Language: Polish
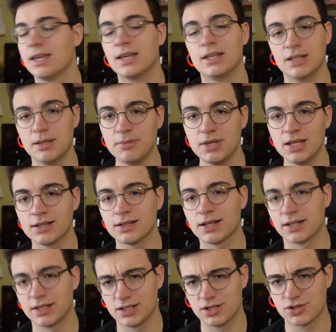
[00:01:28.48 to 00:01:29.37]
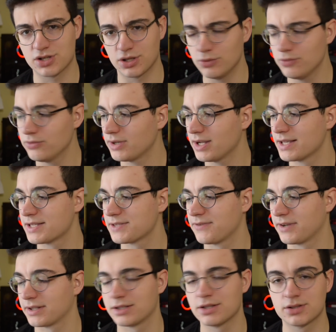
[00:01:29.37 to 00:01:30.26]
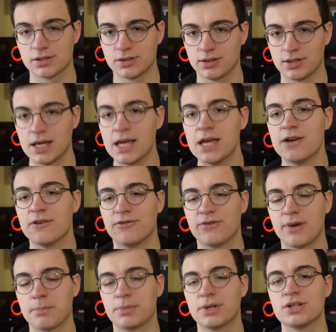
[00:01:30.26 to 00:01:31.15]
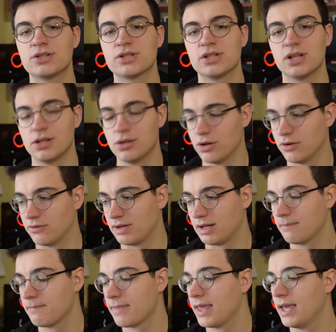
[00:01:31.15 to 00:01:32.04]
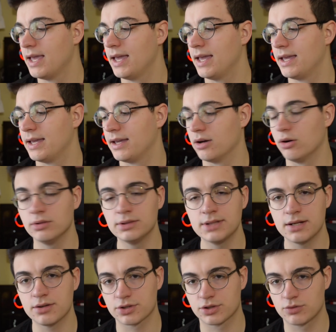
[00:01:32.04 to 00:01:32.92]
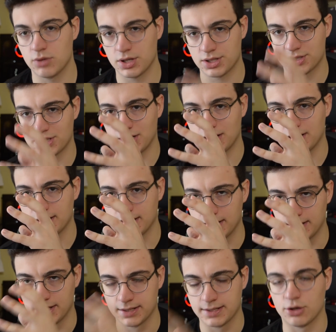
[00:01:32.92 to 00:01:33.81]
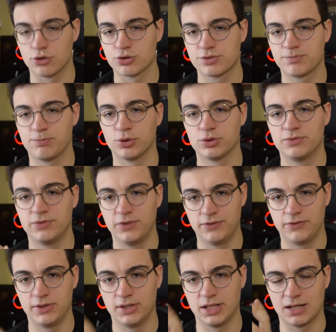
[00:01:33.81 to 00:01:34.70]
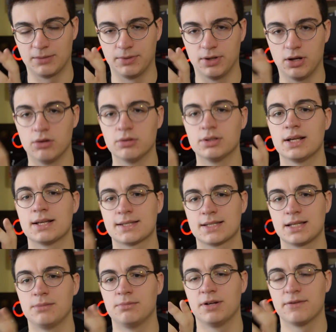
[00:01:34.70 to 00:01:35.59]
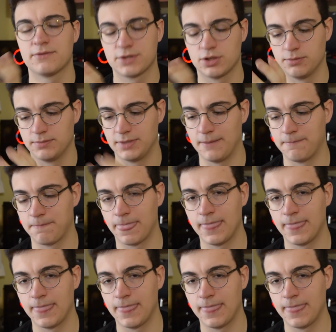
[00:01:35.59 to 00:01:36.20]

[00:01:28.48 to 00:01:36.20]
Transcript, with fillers: Niemniej jednak, kiedy żarówka jest faktycznie fabrycznie nowa, e, ona rozgłasza hotspot Wi-Fi, jakby ona sama w sobie.